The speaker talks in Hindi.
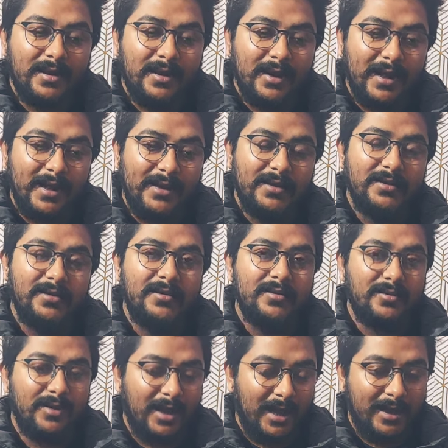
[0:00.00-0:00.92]
लाइक
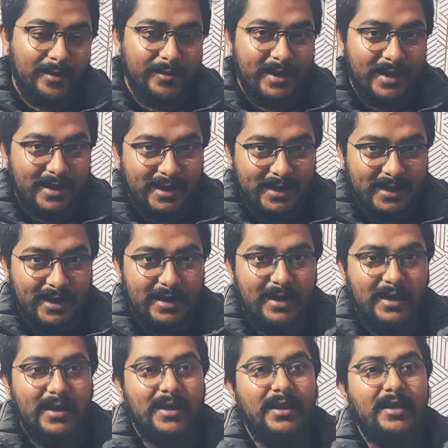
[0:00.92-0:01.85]
आर का
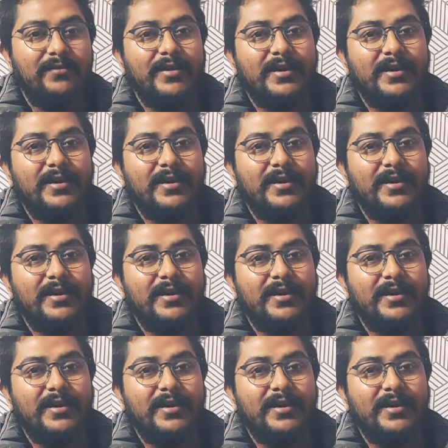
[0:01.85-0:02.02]
कहना है या